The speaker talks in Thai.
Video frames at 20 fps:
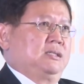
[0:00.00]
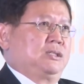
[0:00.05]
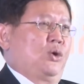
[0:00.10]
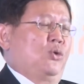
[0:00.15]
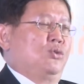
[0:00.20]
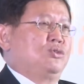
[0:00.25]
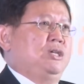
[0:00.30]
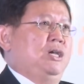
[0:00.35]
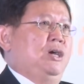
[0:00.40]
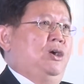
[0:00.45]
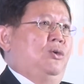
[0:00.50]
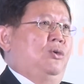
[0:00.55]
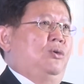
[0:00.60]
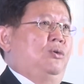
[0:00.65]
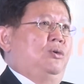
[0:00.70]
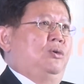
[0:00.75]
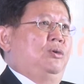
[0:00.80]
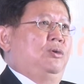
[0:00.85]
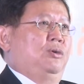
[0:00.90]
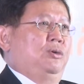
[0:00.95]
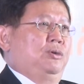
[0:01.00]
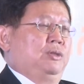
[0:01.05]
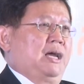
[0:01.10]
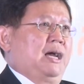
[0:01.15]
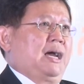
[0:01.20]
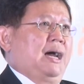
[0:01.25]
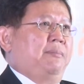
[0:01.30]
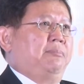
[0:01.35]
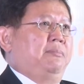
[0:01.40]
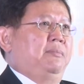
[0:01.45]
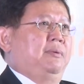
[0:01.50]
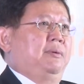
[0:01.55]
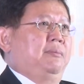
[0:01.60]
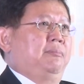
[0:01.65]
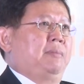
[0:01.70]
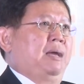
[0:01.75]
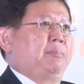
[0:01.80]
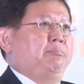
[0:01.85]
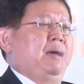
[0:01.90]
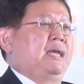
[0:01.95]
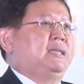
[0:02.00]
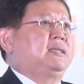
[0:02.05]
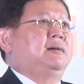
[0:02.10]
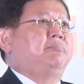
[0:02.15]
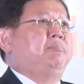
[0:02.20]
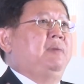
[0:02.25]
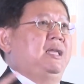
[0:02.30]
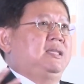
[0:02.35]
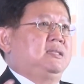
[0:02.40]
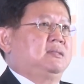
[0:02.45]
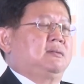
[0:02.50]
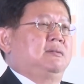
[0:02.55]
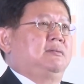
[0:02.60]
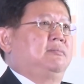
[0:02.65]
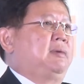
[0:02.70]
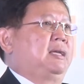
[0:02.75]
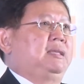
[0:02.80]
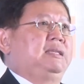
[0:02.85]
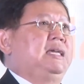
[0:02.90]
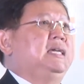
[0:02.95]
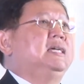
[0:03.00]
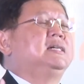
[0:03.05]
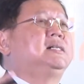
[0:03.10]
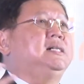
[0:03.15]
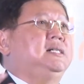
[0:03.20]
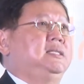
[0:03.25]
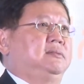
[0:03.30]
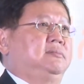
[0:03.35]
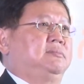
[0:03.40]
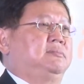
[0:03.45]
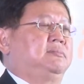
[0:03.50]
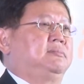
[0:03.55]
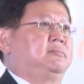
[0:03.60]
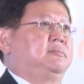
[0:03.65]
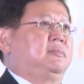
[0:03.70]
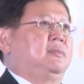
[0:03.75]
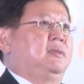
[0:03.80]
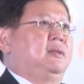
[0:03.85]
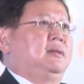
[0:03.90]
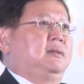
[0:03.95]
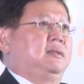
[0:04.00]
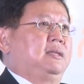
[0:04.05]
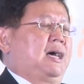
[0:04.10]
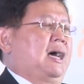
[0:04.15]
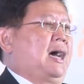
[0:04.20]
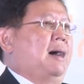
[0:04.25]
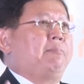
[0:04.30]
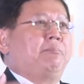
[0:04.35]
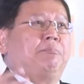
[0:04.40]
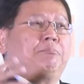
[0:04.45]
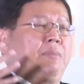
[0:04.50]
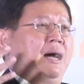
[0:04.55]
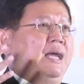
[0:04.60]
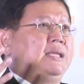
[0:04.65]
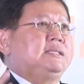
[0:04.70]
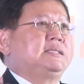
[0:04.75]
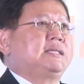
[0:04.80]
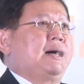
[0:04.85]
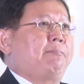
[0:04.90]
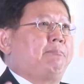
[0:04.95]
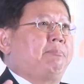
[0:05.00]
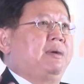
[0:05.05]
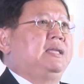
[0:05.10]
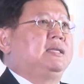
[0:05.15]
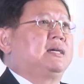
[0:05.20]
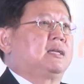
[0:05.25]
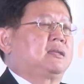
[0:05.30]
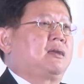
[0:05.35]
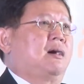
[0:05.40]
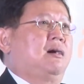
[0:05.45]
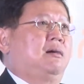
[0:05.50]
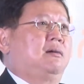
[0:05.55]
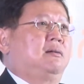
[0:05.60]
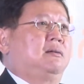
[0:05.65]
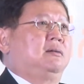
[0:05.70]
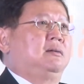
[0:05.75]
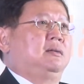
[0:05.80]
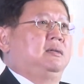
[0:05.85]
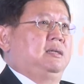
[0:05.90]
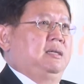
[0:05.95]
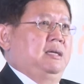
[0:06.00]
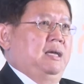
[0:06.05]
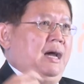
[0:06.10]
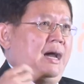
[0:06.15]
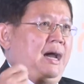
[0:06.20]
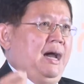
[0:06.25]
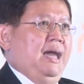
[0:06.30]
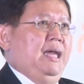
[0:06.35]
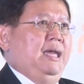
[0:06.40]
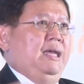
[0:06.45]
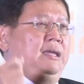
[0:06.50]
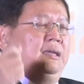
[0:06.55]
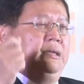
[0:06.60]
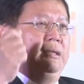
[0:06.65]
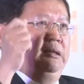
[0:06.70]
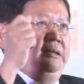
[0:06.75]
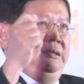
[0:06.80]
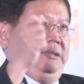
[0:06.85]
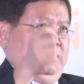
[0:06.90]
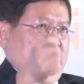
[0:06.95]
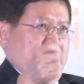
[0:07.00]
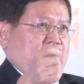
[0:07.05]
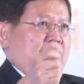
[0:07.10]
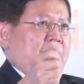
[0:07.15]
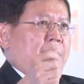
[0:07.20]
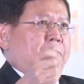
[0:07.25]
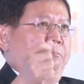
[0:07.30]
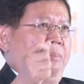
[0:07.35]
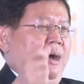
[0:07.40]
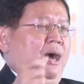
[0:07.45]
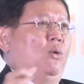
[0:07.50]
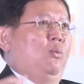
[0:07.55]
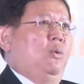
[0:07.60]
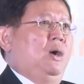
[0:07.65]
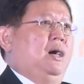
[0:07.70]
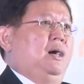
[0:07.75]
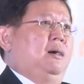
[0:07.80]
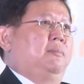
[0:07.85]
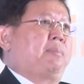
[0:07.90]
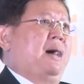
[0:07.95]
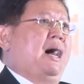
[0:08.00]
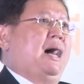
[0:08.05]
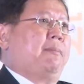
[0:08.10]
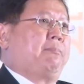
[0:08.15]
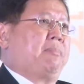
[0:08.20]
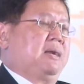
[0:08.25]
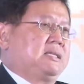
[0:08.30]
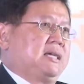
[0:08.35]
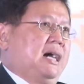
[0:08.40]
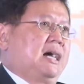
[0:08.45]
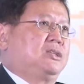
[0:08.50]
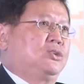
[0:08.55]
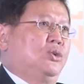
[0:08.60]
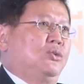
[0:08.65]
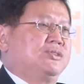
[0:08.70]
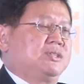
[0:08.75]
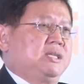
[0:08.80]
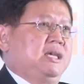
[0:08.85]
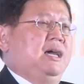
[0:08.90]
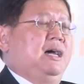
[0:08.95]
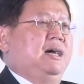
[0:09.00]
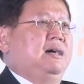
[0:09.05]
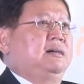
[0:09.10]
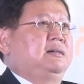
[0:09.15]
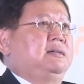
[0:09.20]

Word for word: โซเชียลนะครับมันเบ t เตอร์เบนส์มันดีขึ้นนะครับ มันจำเป็นจะต้องให้ empower ภาคประชาชนเสีย